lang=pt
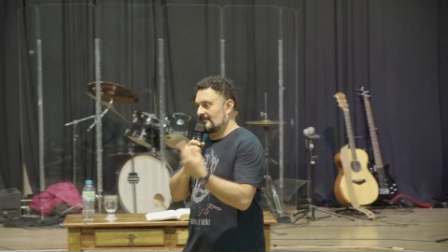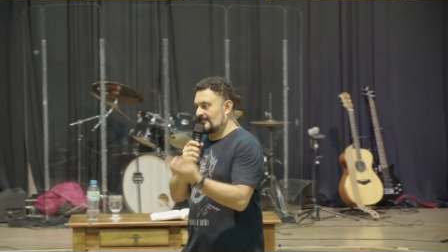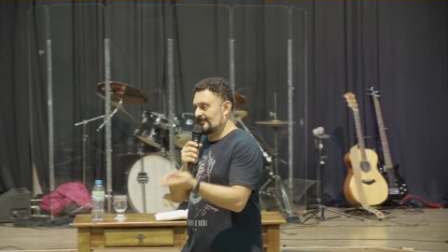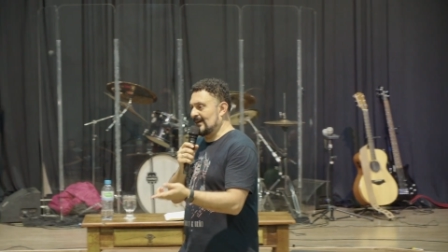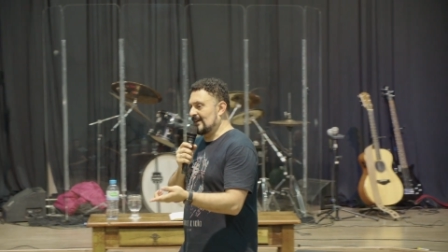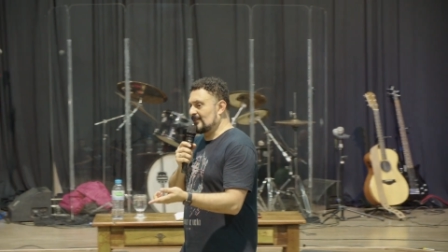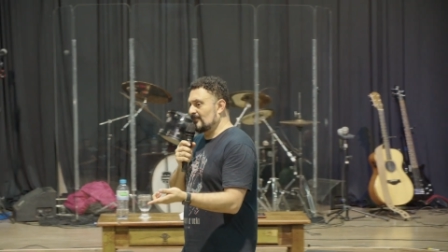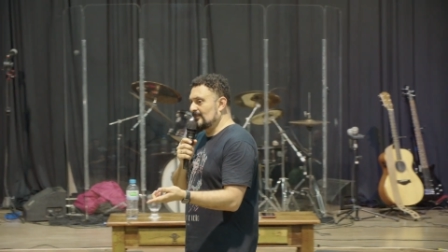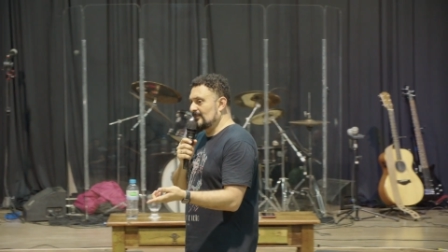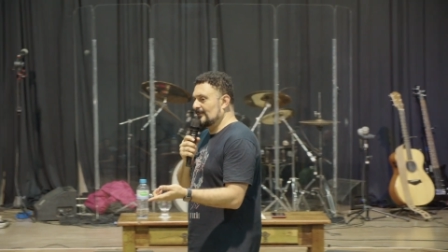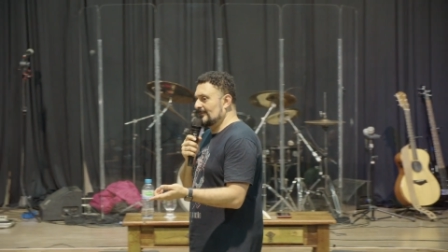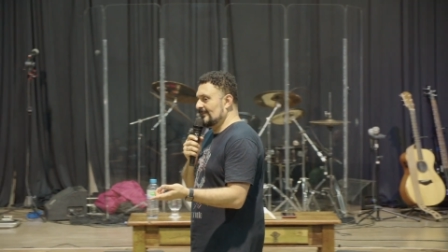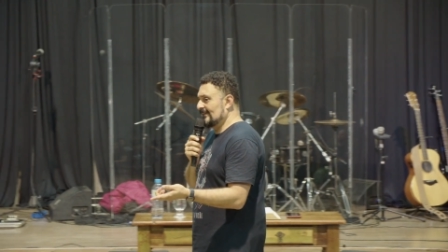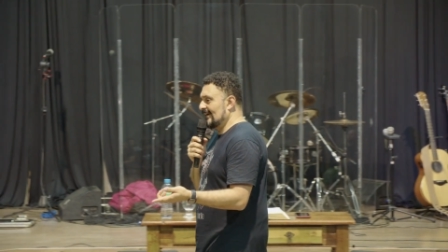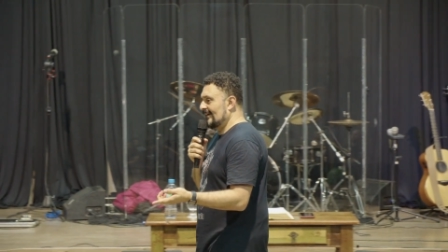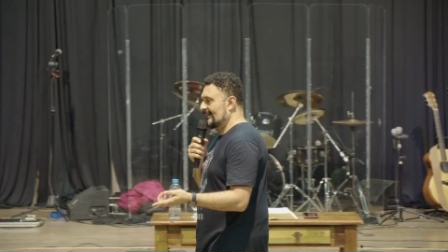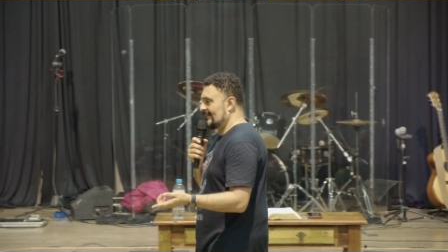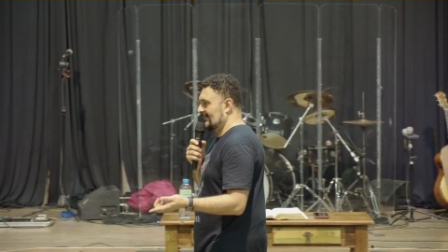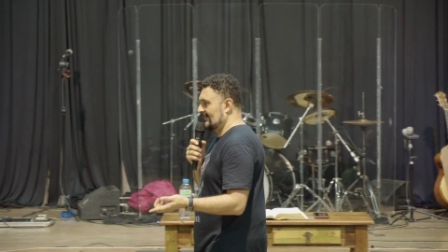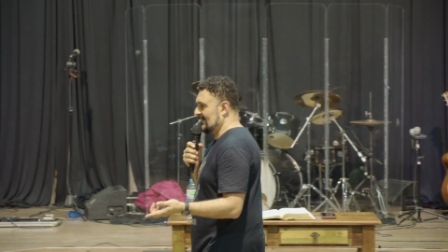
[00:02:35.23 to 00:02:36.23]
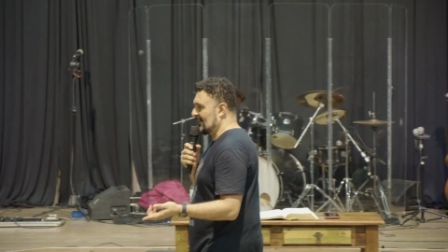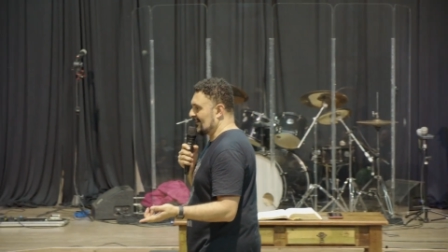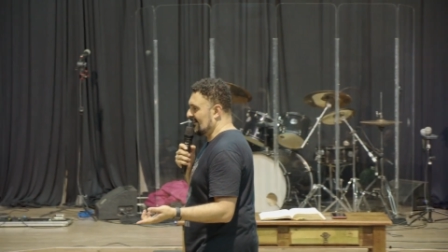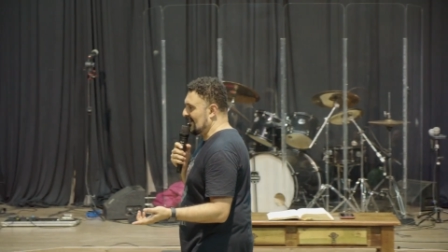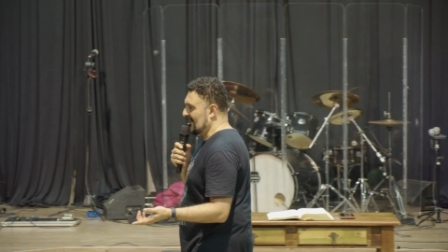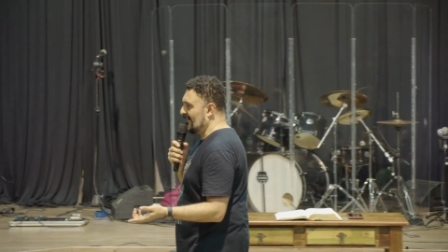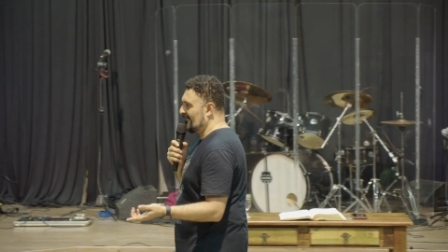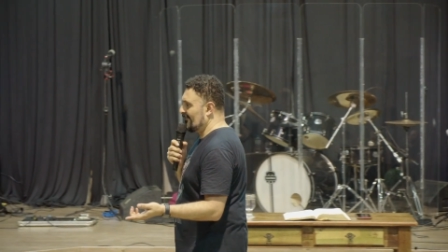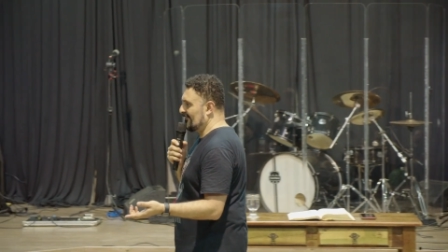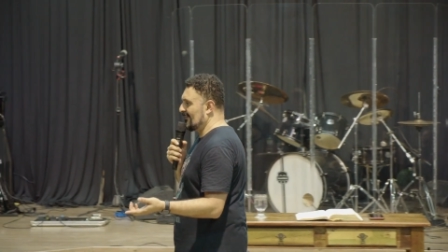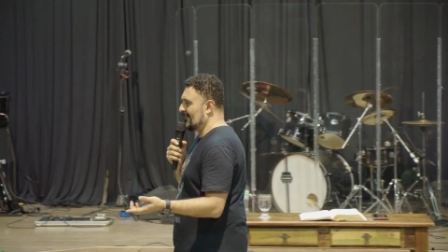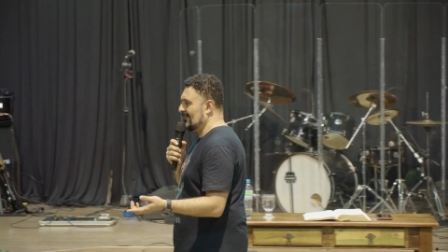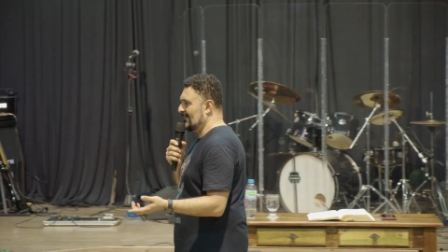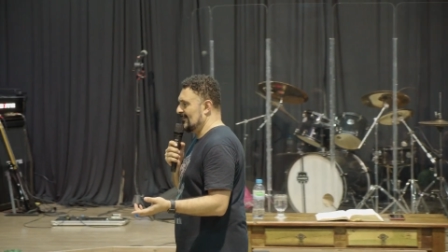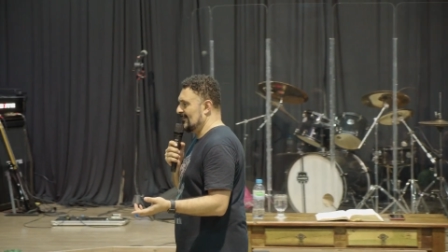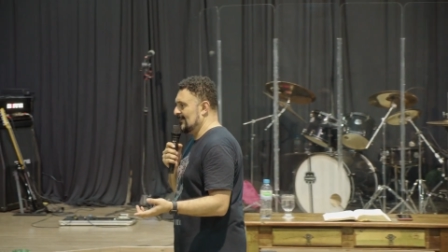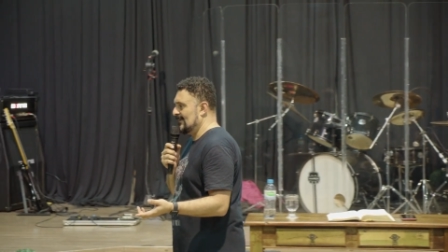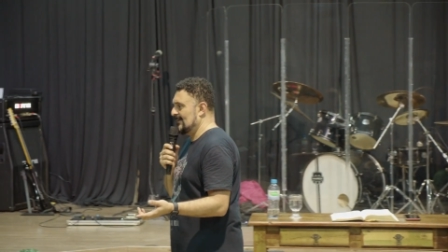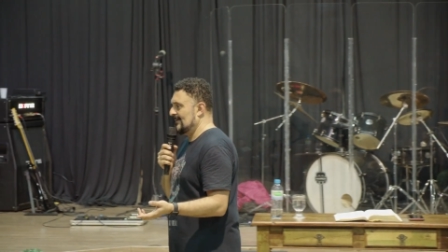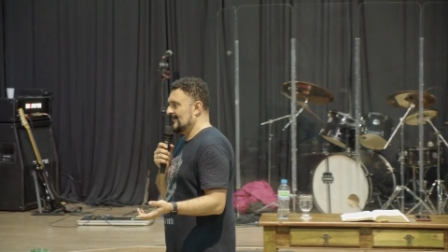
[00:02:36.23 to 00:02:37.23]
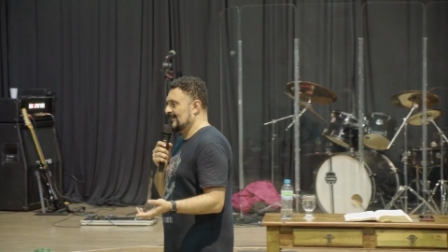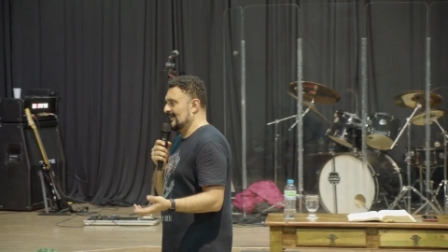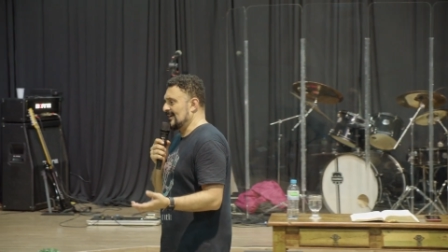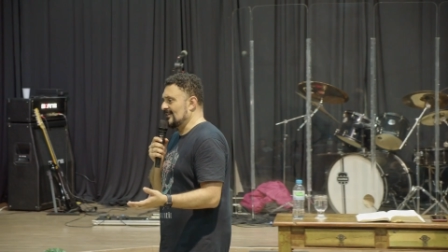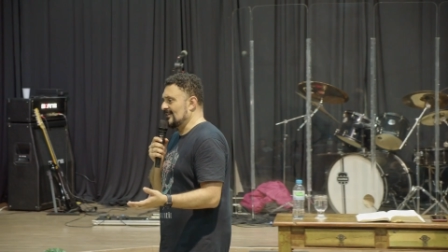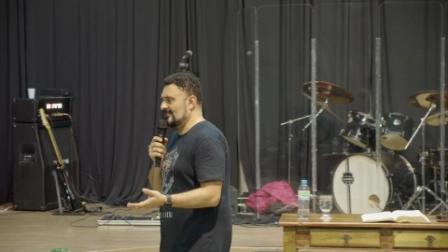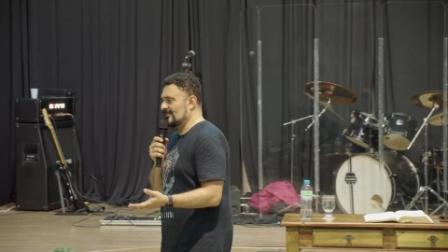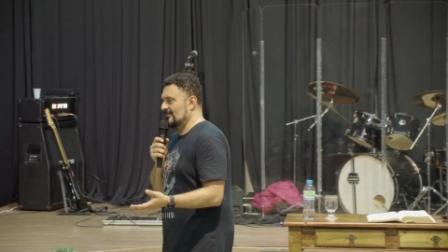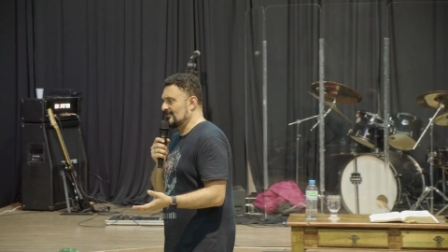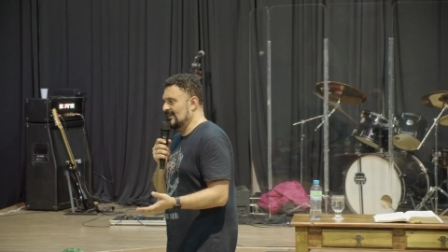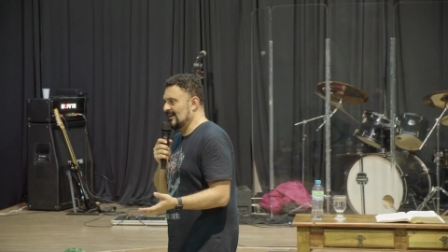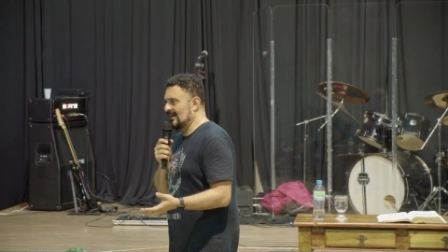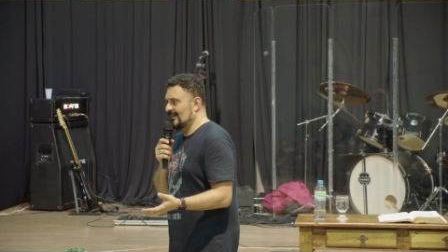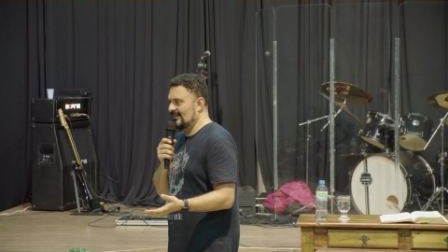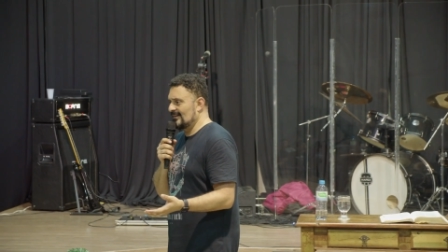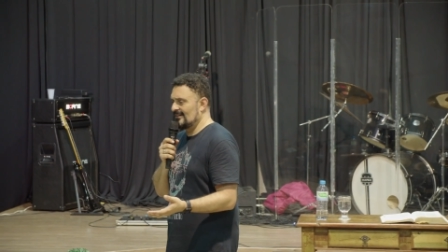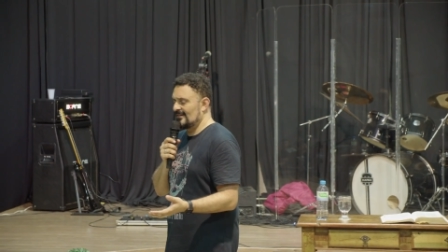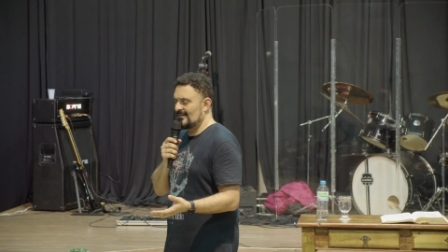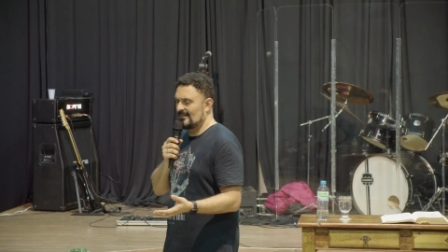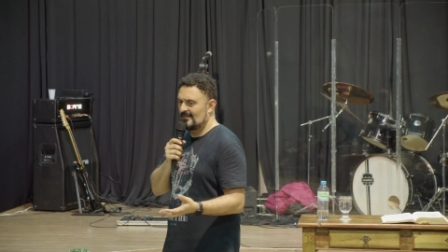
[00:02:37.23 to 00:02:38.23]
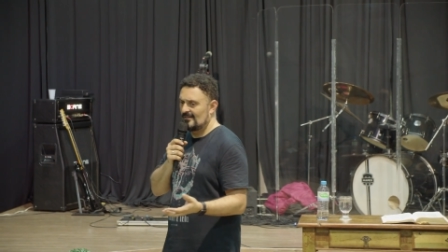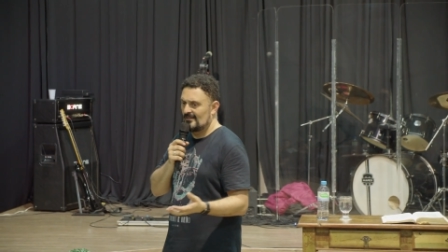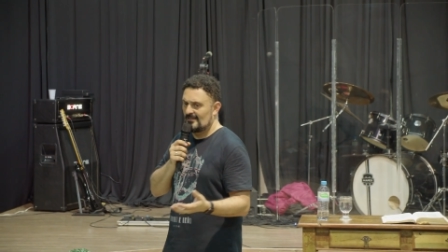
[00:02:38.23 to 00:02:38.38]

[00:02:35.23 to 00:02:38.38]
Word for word: pega uma mulher que está grávida, casa com ela,